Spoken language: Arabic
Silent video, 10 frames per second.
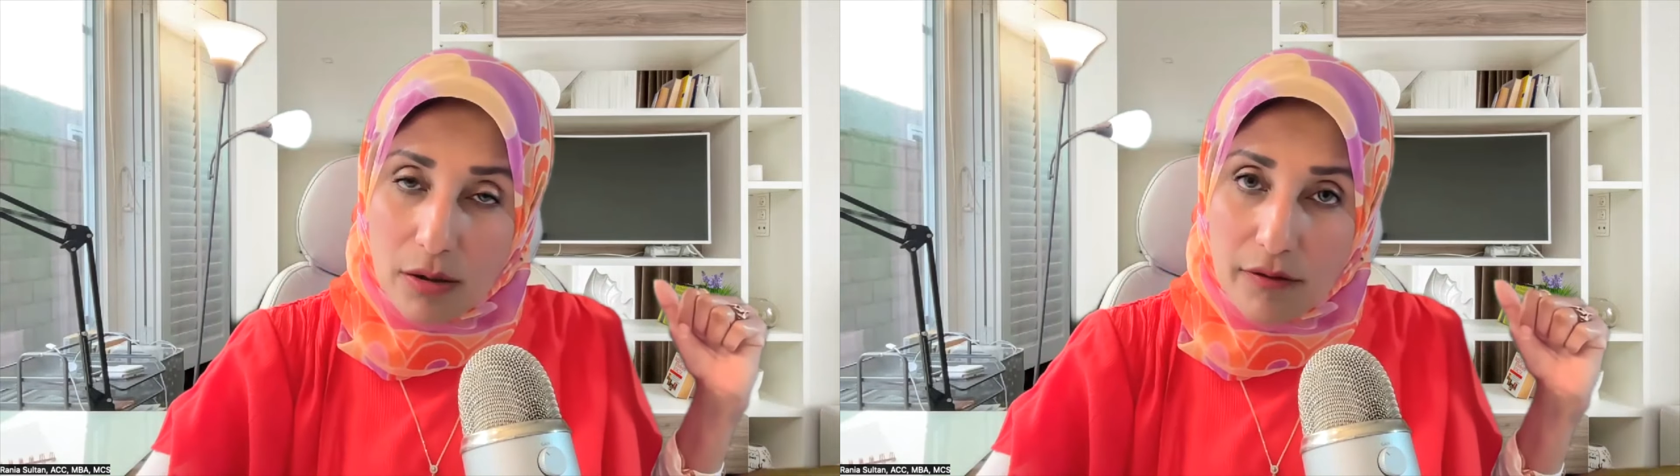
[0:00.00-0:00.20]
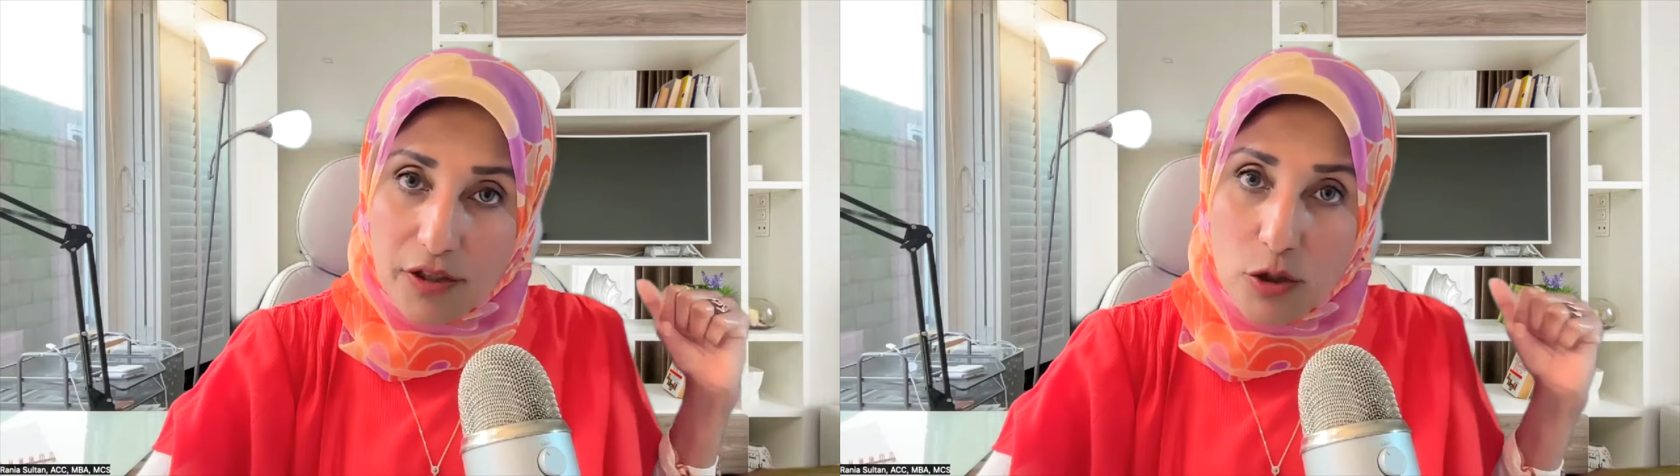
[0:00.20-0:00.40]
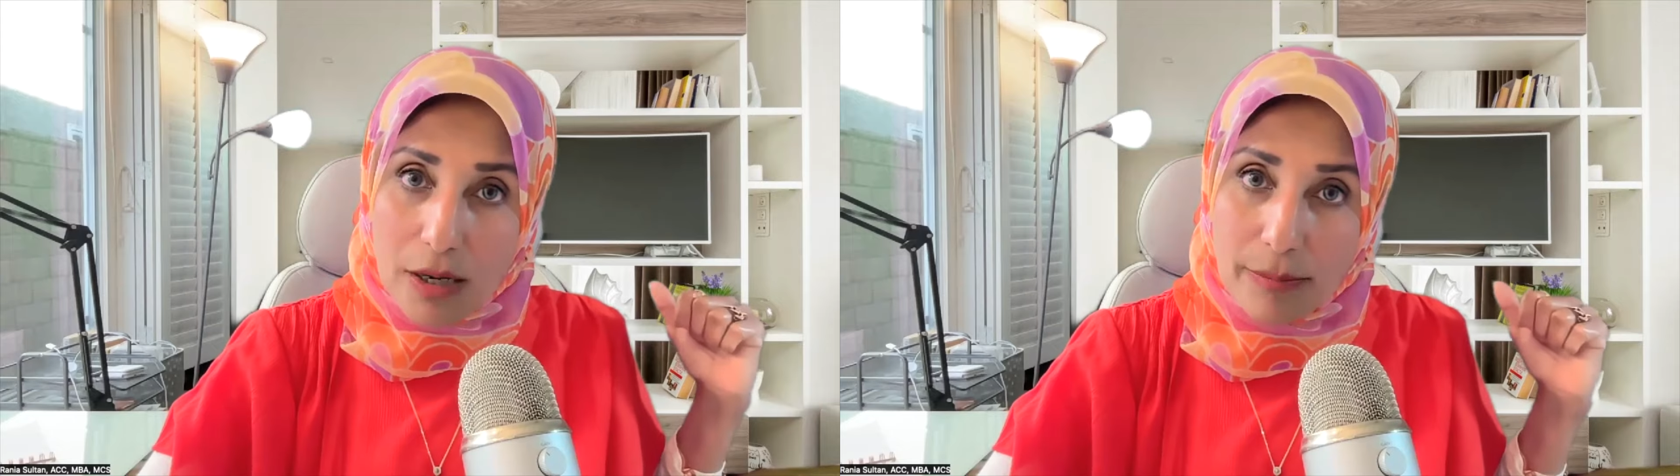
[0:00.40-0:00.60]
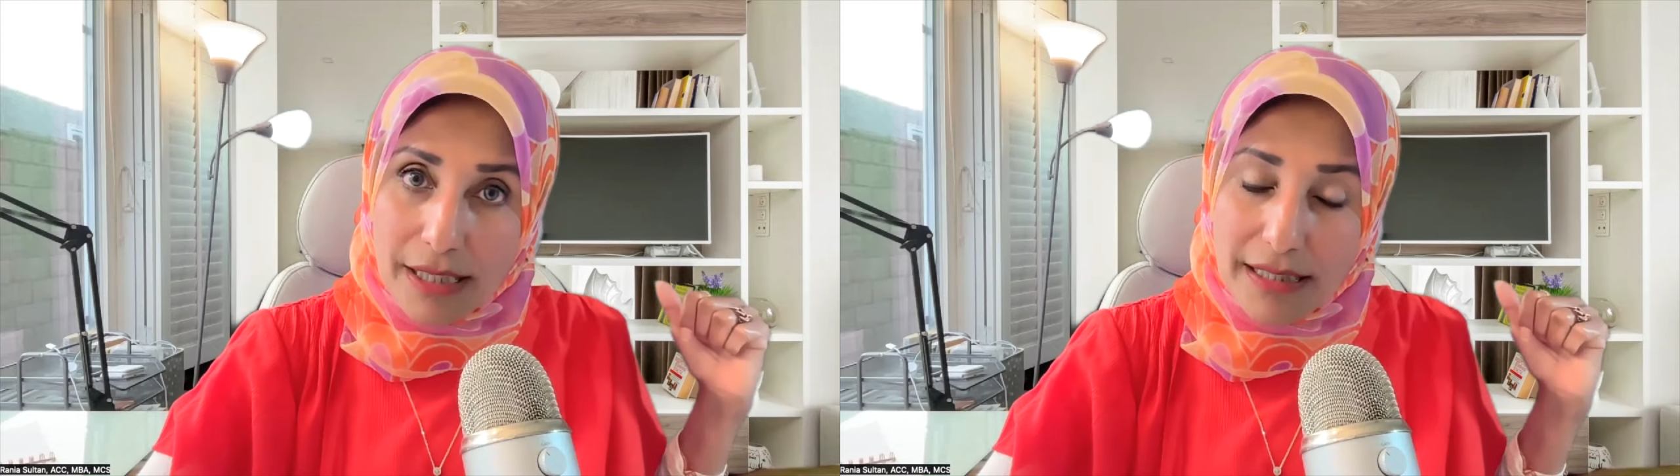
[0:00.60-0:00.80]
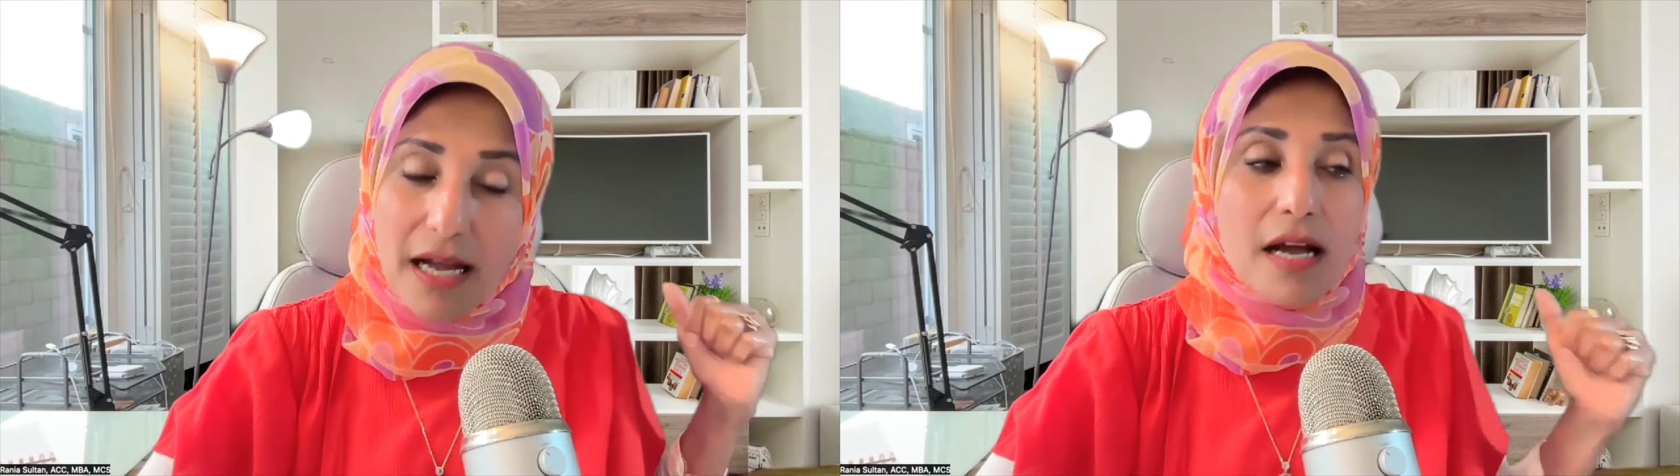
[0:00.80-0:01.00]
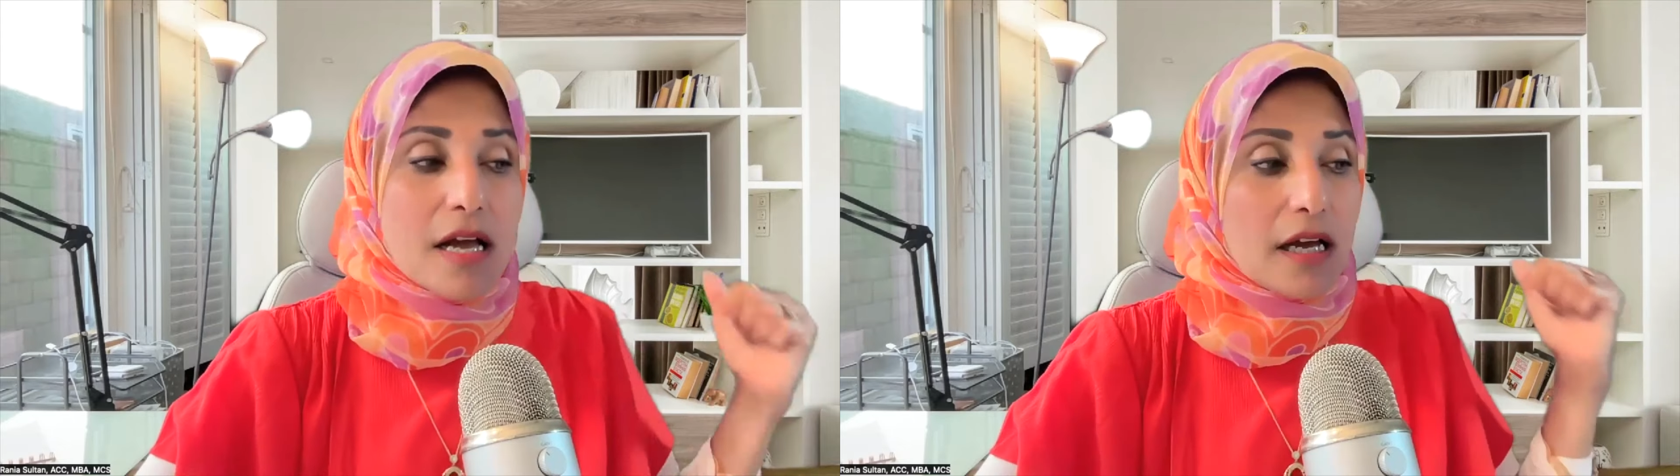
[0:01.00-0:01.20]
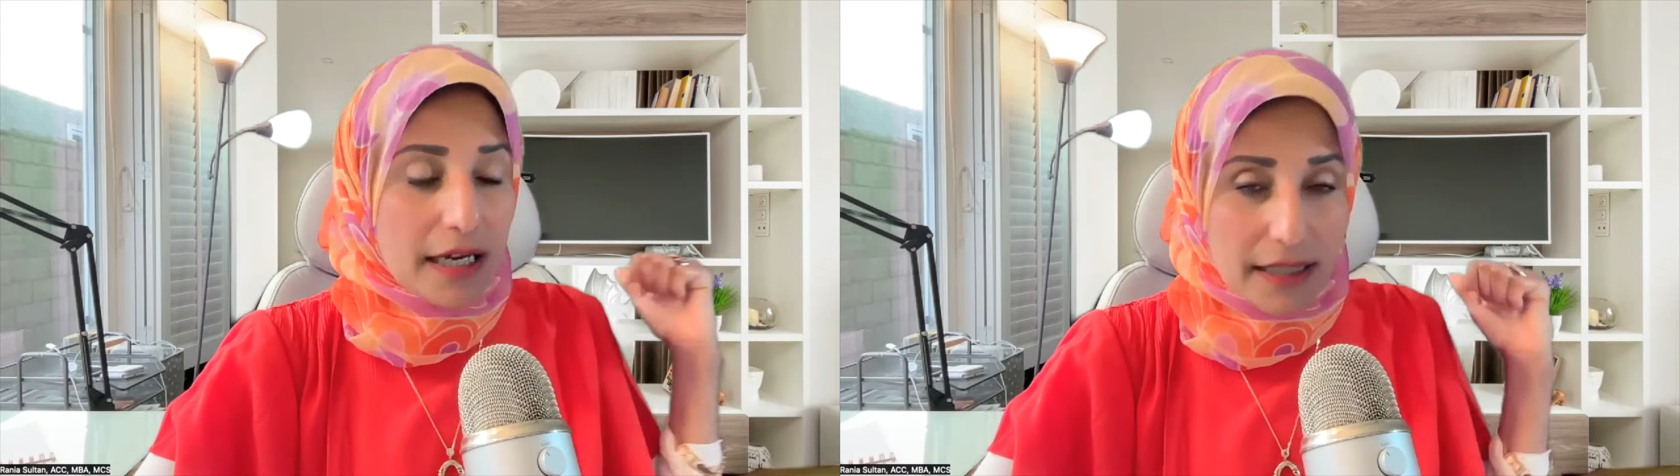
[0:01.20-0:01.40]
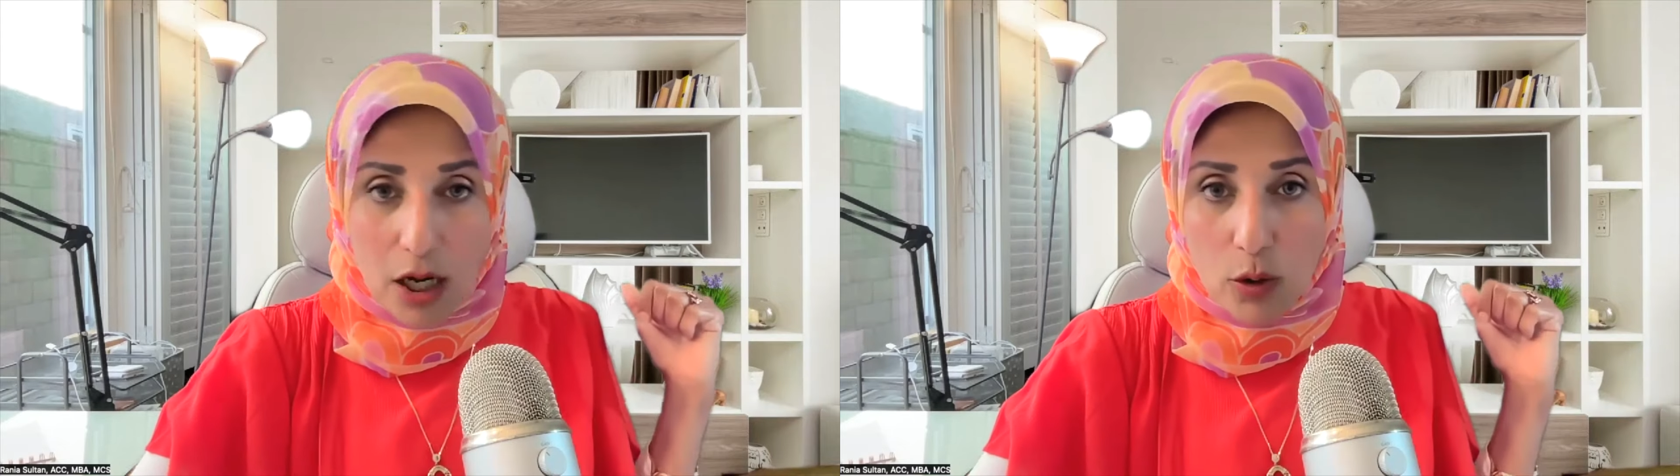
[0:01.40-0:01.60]
فيديو قبل كده
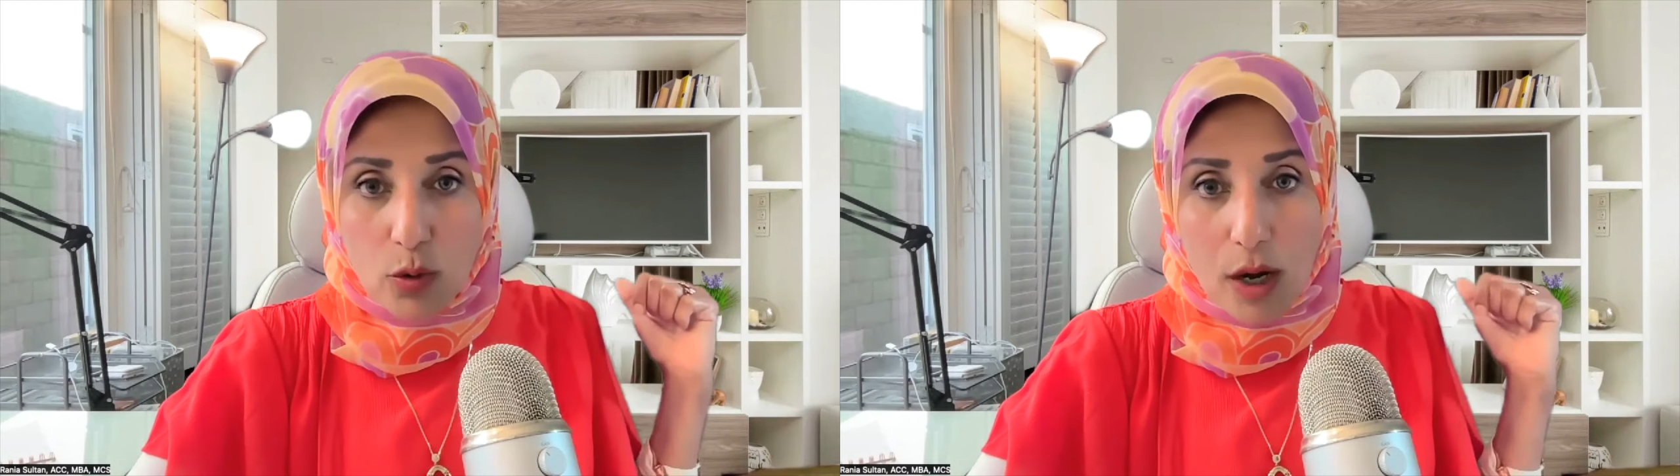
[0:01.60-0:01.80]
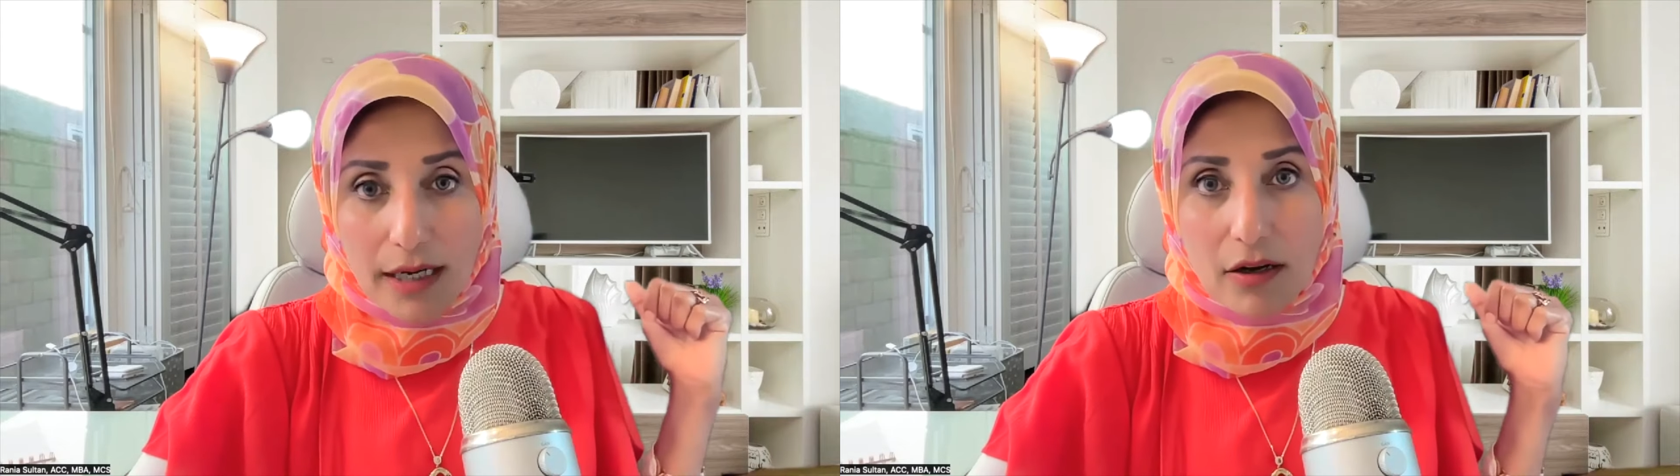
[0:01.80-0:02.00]
ارجعوا له على